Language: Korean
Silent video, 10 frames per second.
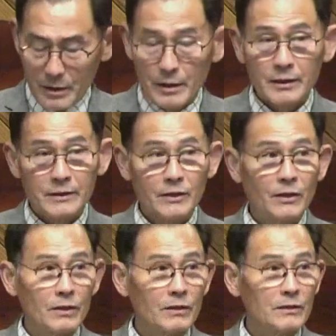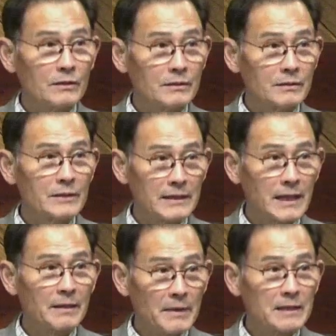그저 세상에
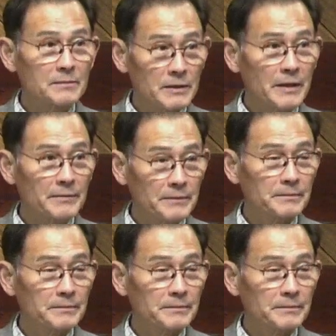빠지면 됩니다.